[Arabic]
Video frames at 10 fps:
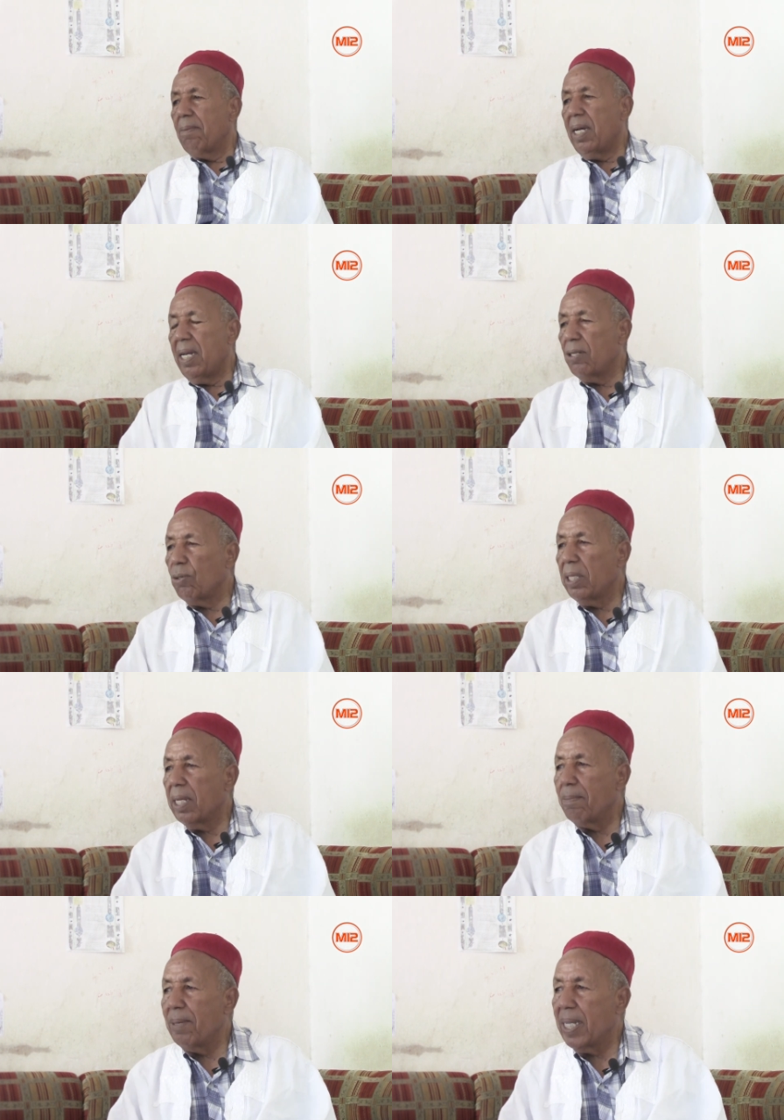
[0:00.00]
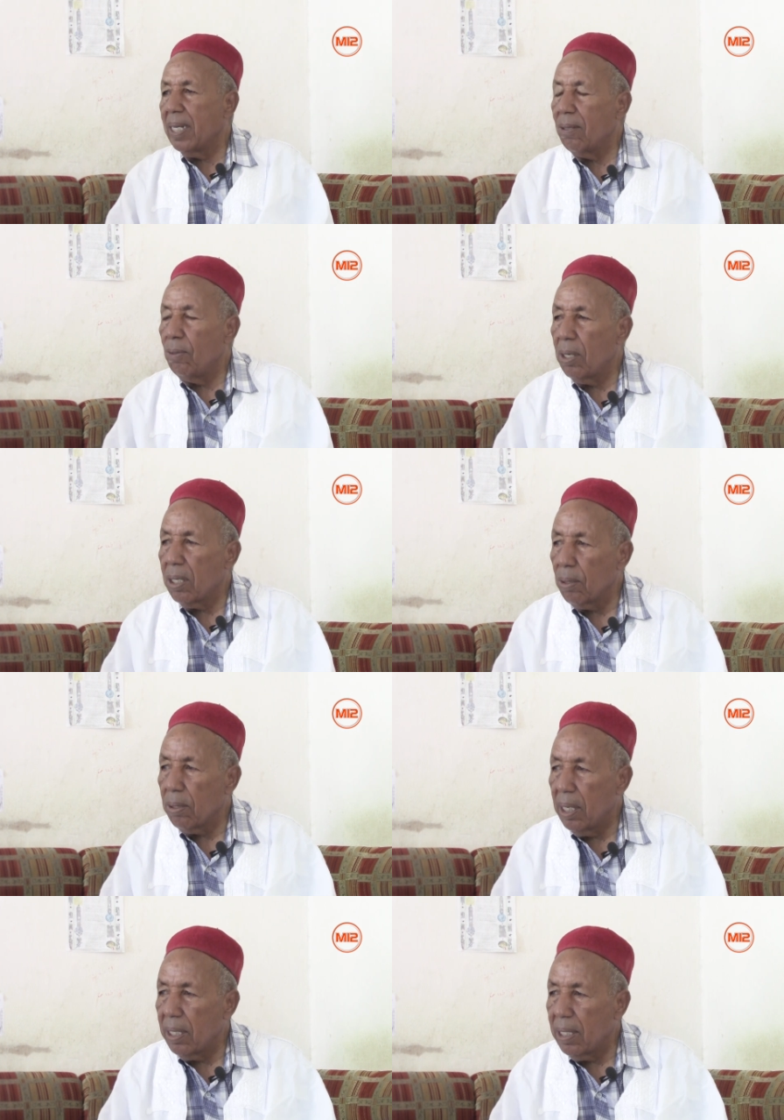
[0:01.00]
علاش قلت لك بكري يقول الرسول صلى